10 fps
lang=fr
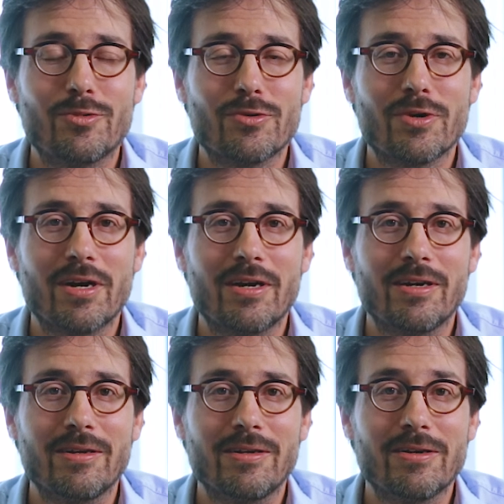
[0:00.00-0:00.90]
pour
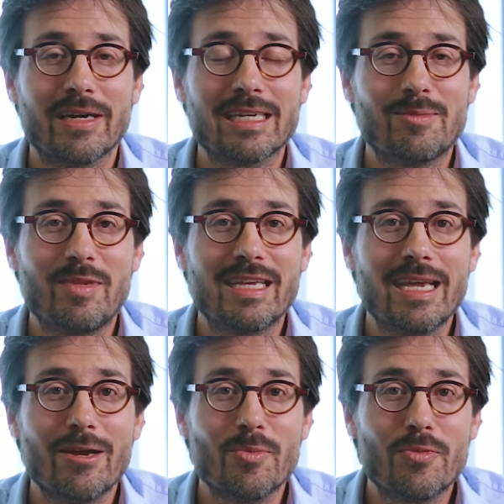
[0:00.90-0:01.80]
leur
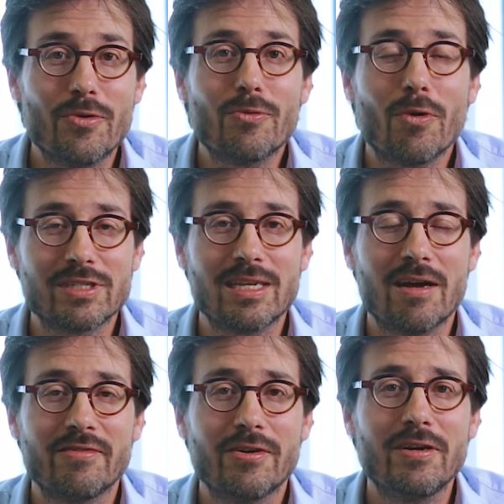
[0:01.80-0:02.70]
expliquer un peu où on
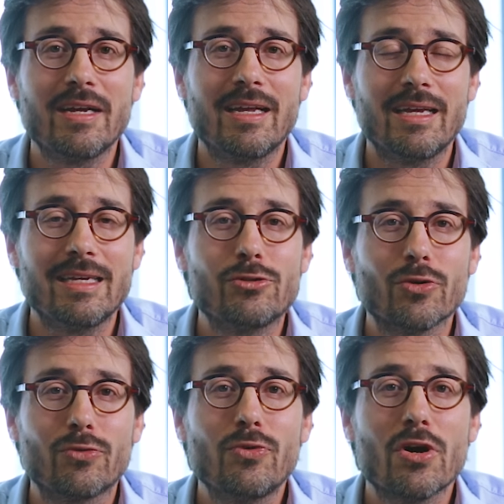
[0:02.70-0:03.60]
s'en va et
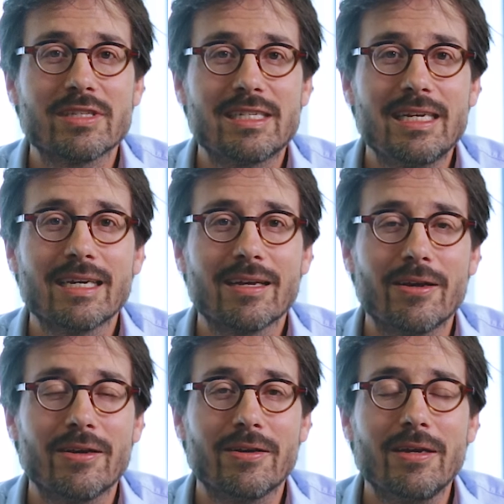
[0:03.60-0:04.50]
surtout leur dire
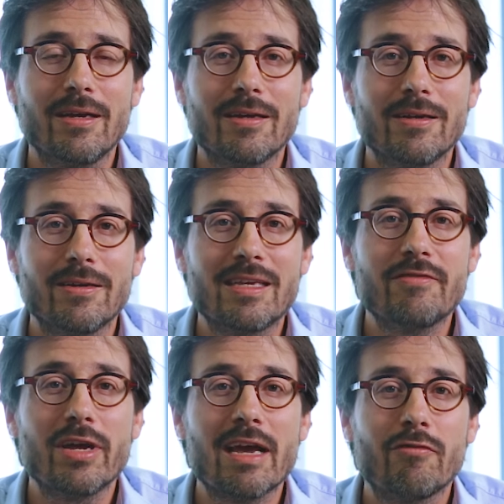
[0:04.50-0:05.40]

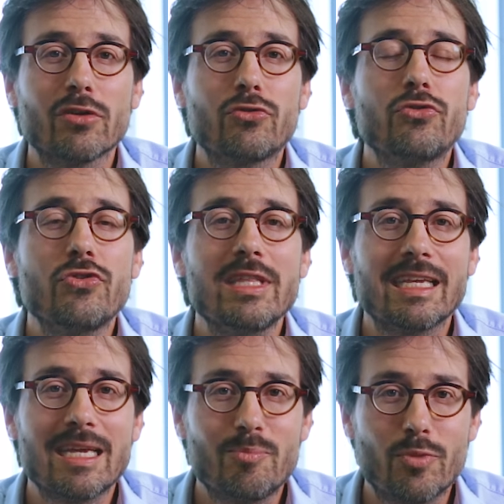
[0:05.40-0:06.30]
qu'il va y avoir toute une
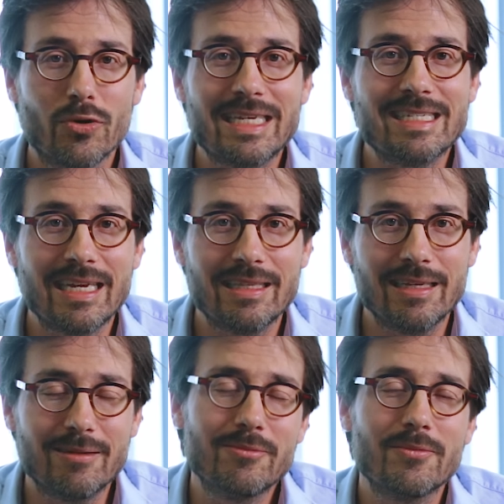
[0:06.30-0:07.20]
équipe pour les
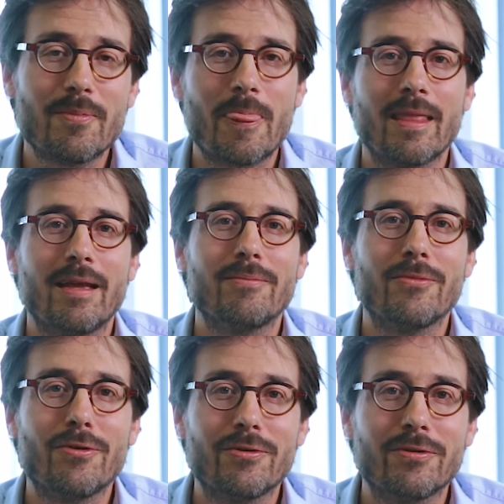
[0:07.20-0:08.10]
aider.
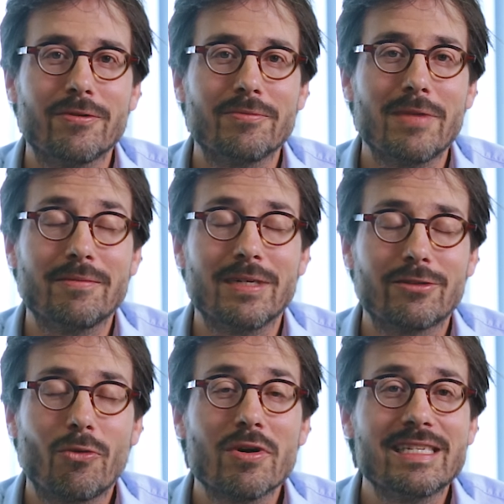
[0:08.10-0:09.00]
ma
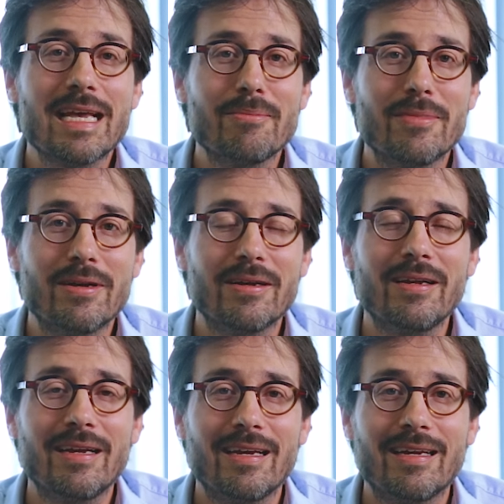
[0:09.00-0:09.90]
troisième
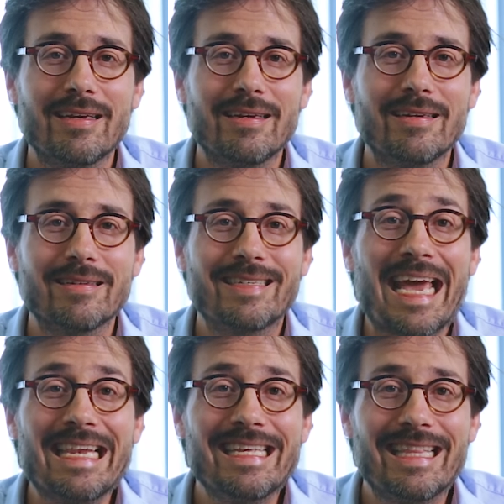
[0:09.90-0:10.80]
euh,
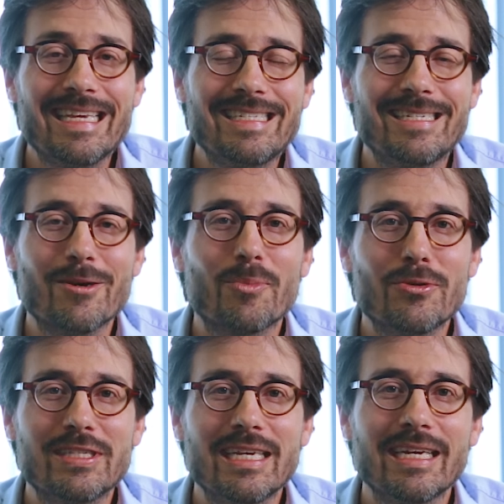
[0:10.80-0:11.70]
qualité, si on
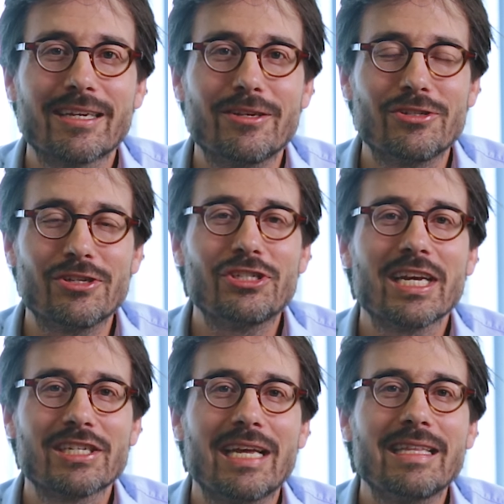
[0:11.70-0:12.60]
peut dire, que je
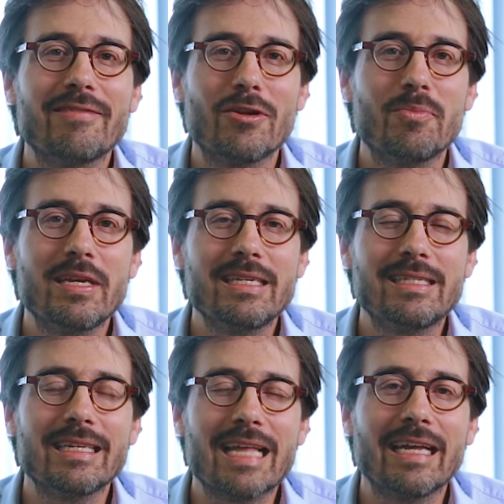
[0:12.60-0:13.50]
cherche à développer,
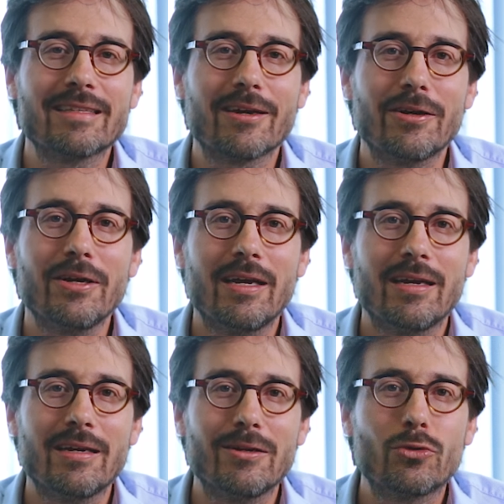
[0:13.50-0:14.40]
c'est d'être
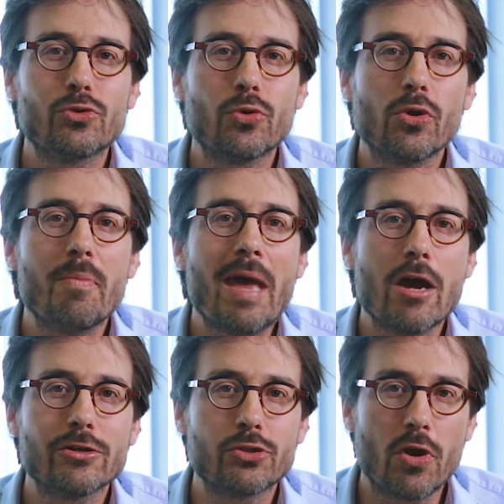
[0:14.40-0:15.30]
euh, toujours le
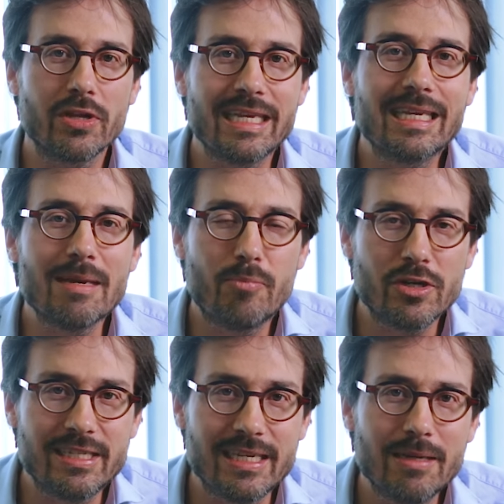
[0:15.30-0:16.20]
meilleur joueur d'équipe
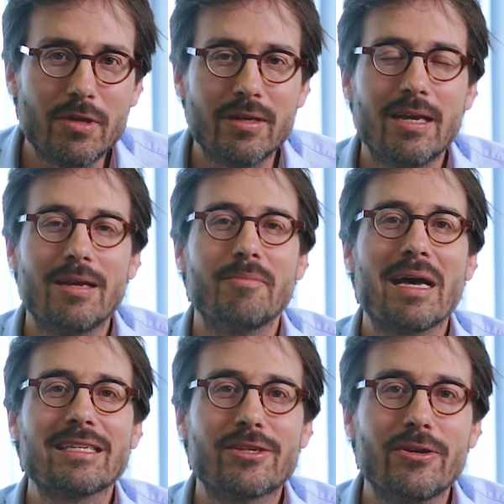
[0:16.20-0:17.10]
possible
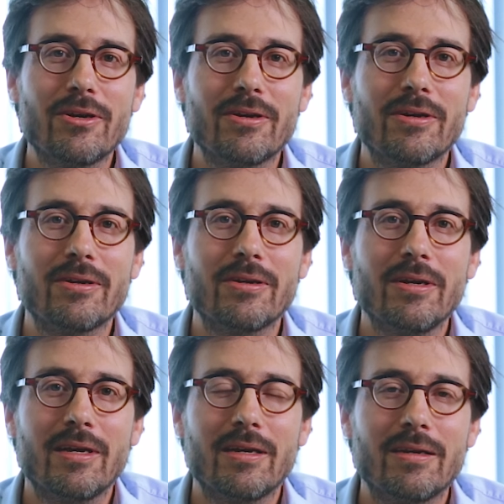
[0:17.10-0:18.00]
parce que
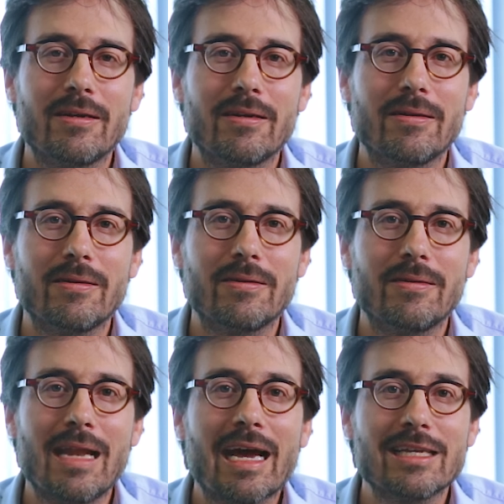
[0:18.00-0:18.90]
euh,
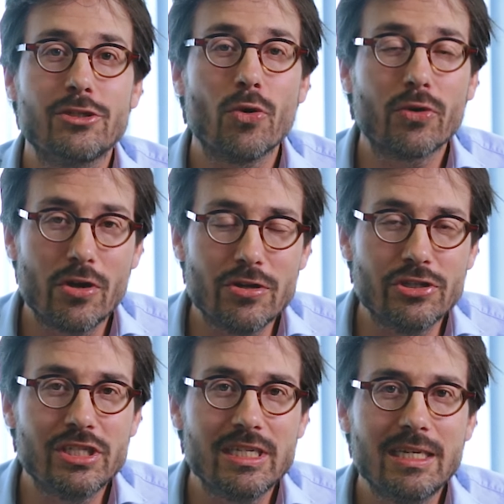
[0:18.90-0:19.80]
la
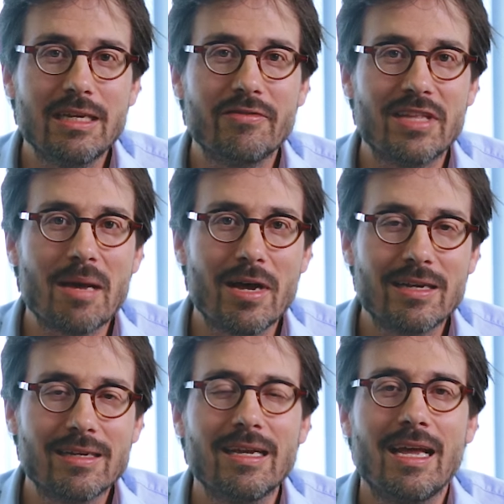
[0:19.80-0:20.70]
radio-oncologie,
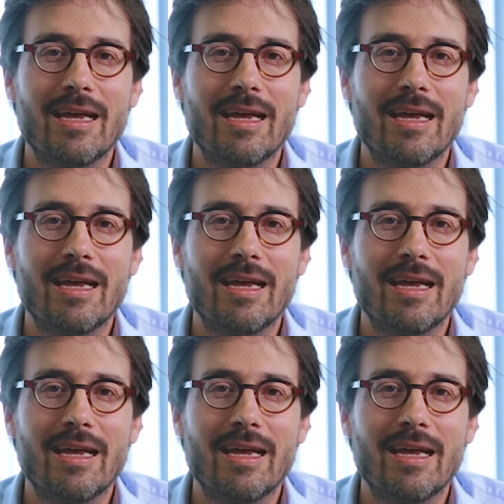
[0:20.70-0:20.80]
évidemment,